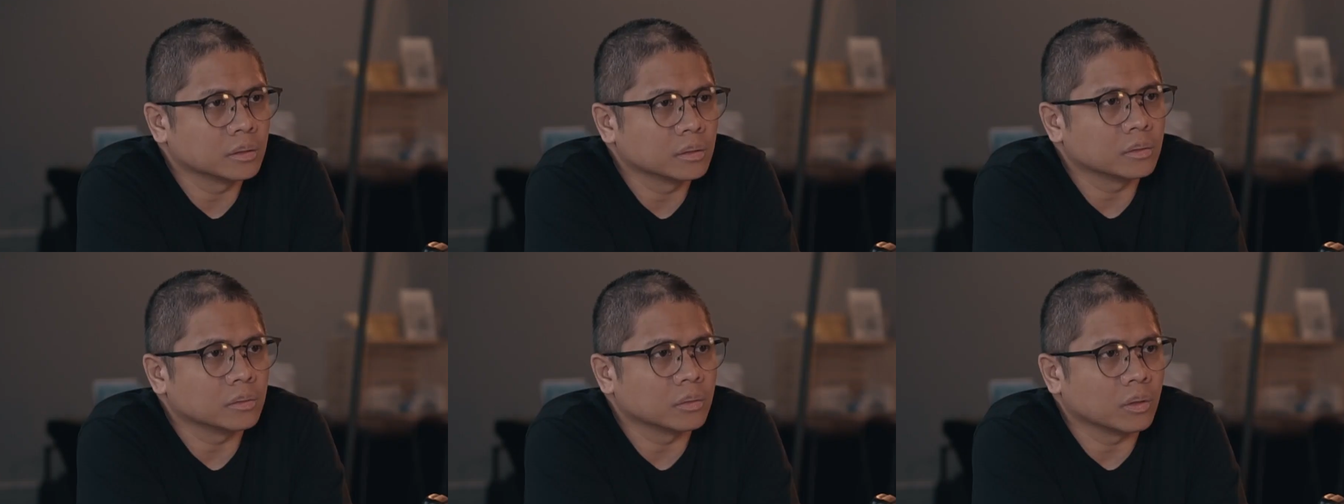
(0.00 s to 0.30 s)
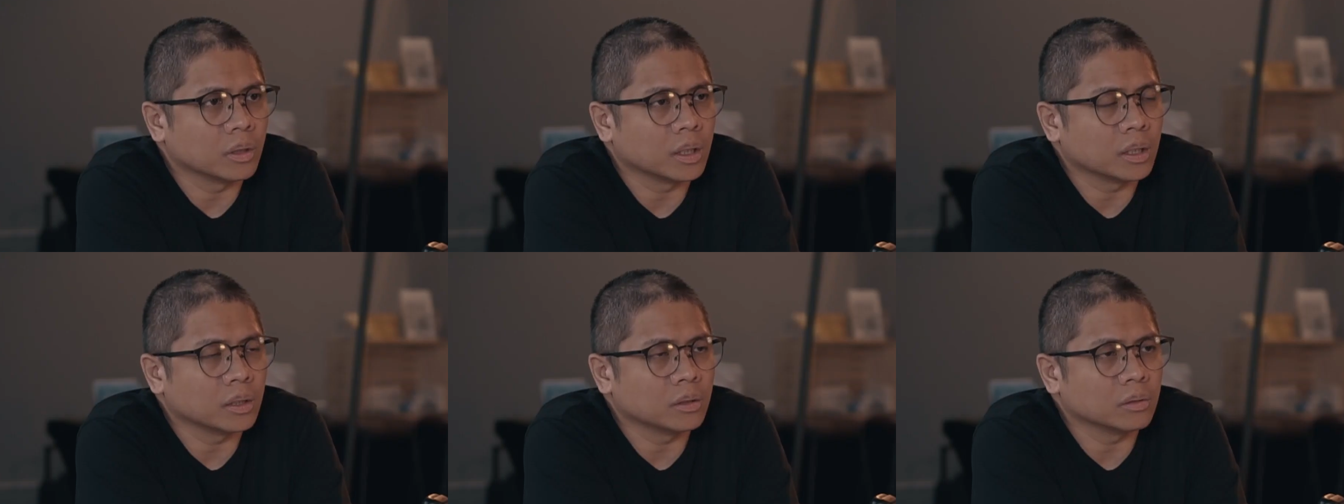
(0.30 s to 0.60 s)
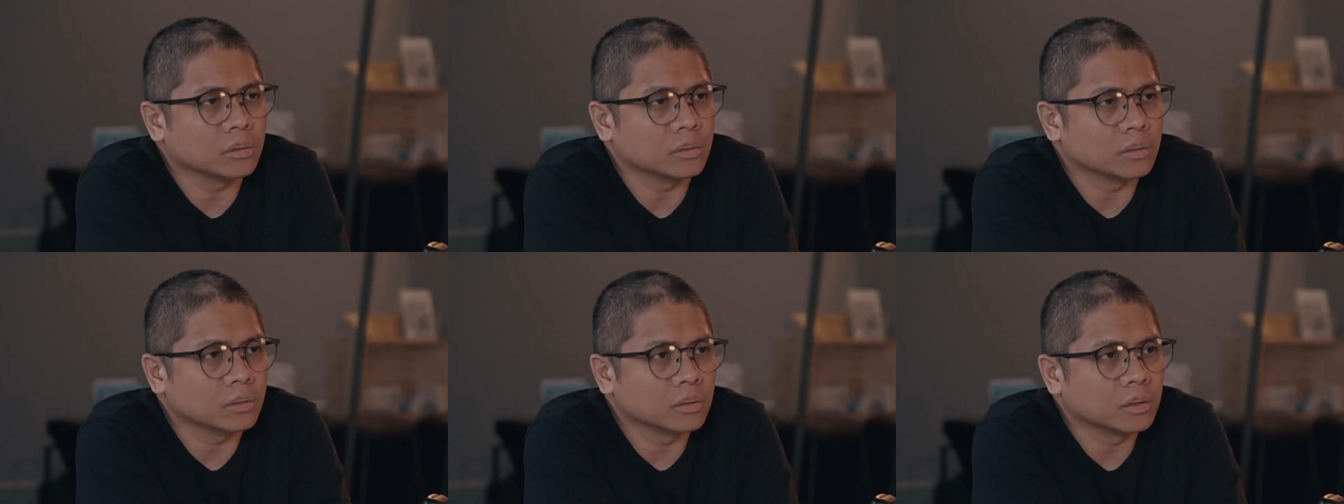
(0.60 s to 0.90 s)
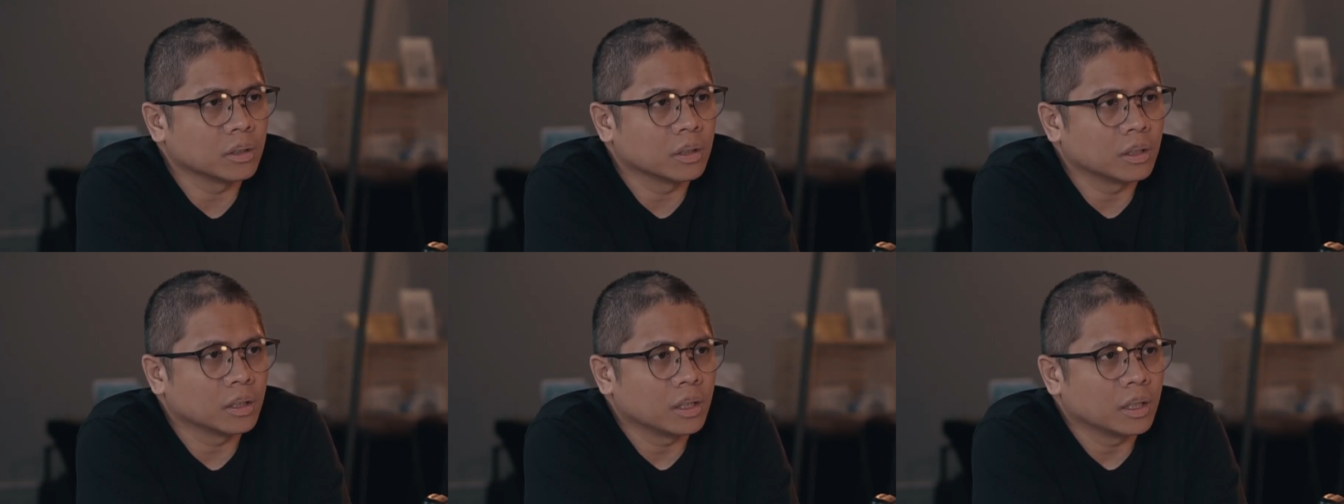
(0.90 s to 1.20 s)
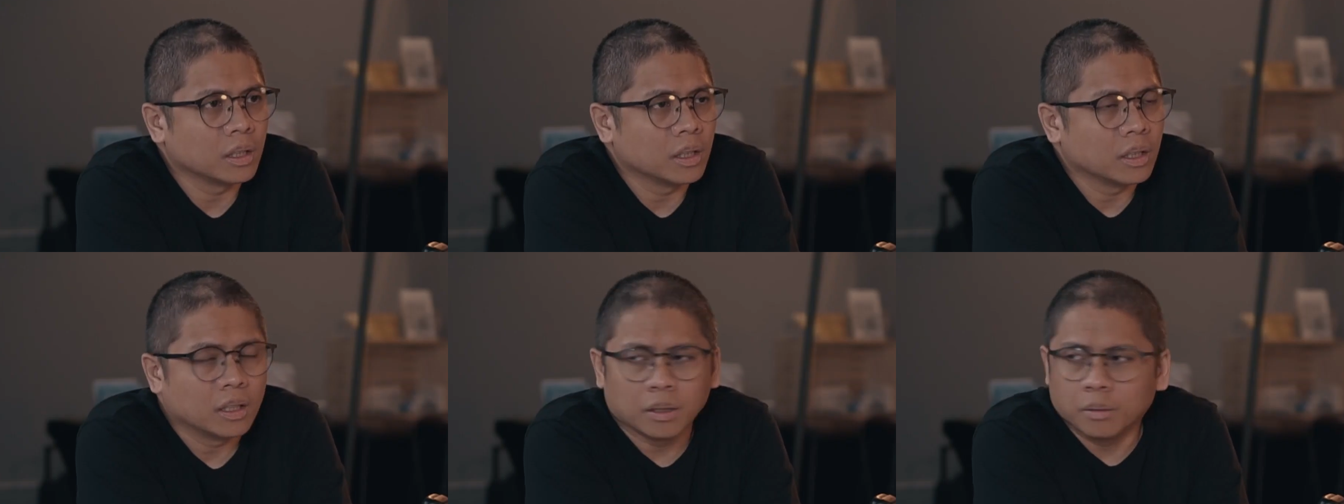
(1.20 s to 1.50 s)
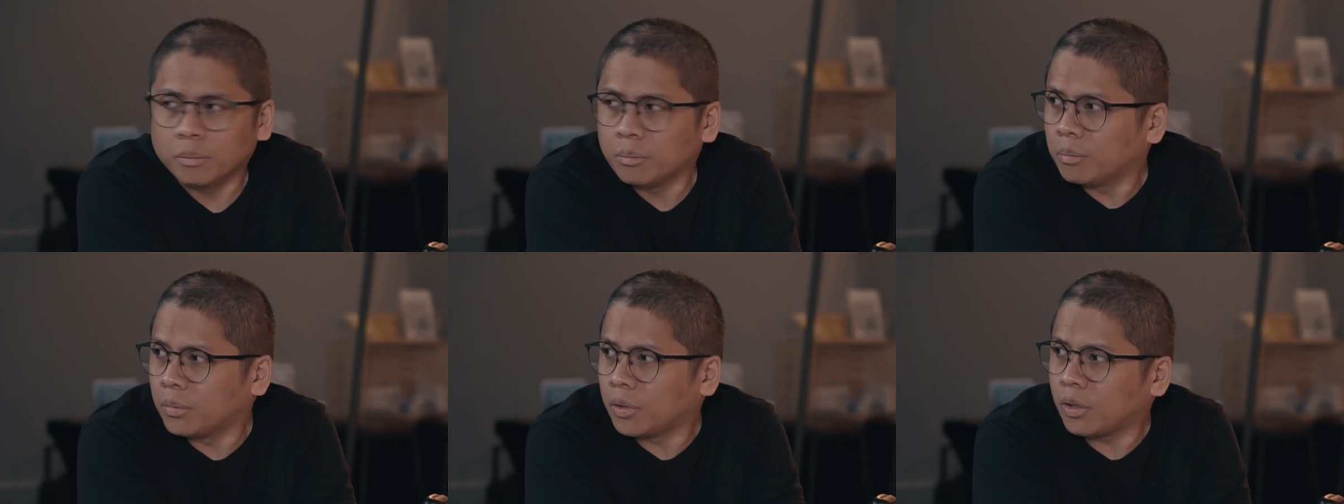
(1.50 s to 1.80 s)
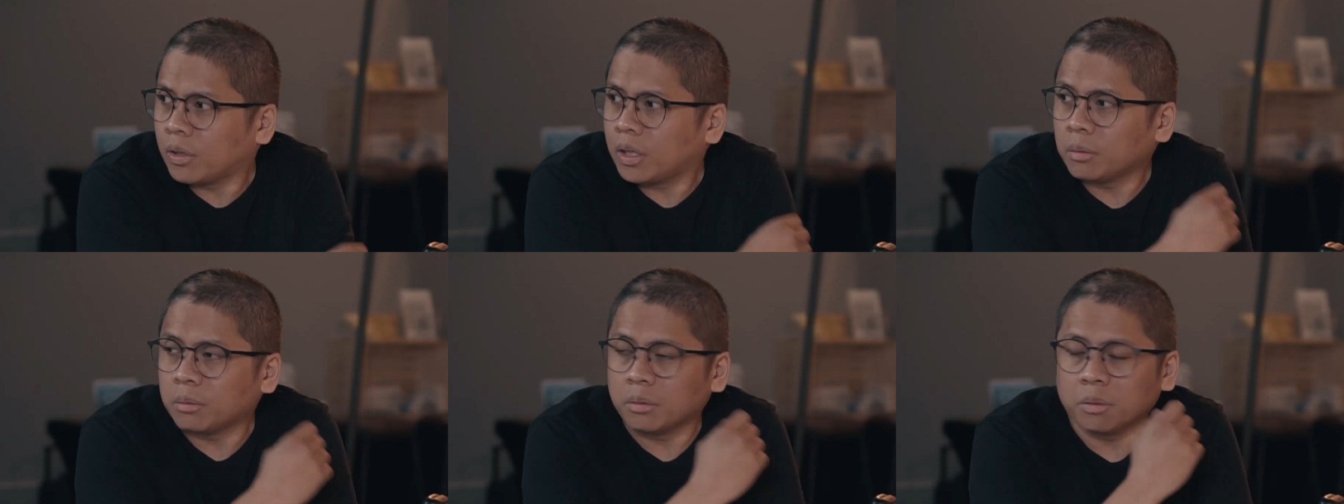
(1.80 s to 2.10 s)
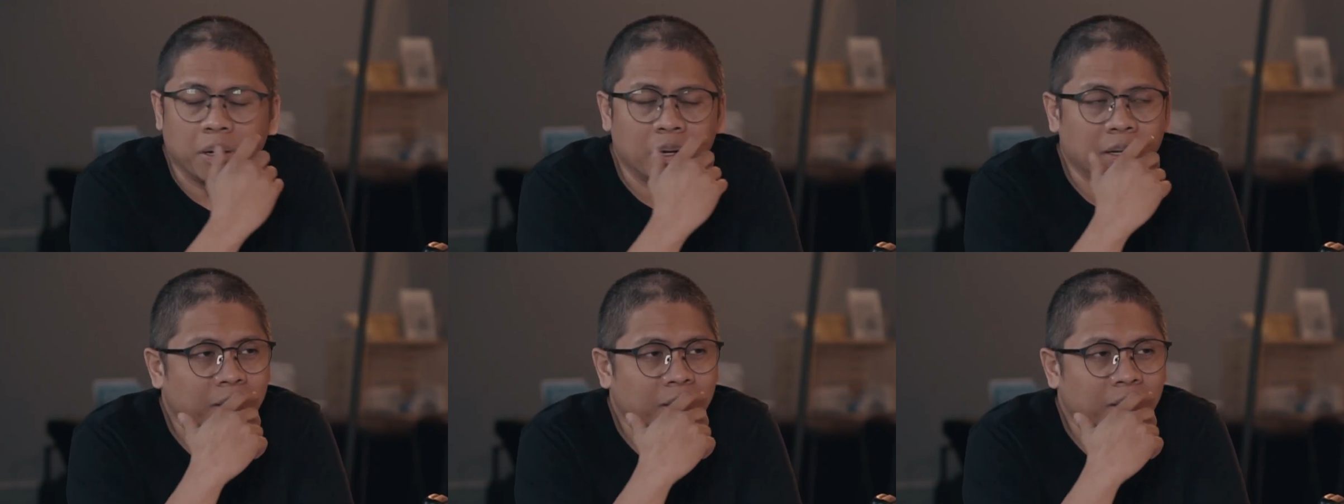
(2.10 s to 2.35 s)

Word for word: Wow. Bro, alam mo,